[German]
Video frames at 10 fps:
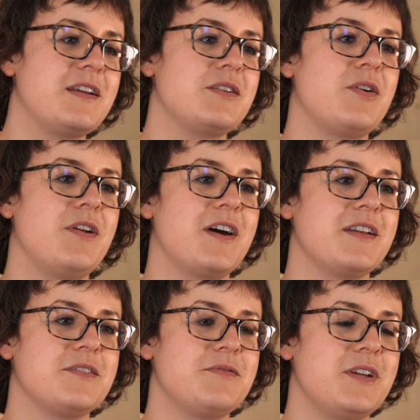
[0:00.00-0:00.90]
eine
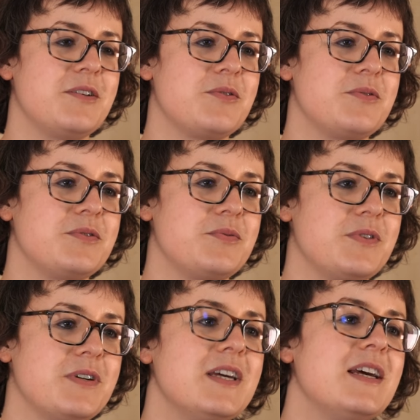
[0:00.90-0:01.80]
tolerante Fehlerkultur.
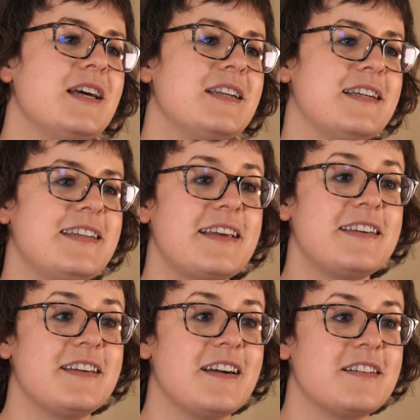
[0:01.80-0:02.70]
Der
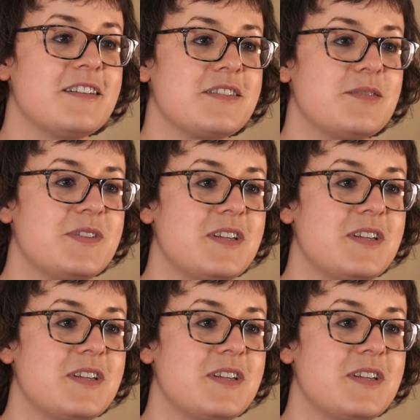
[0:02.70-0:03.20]
Tech-Gigant aus dem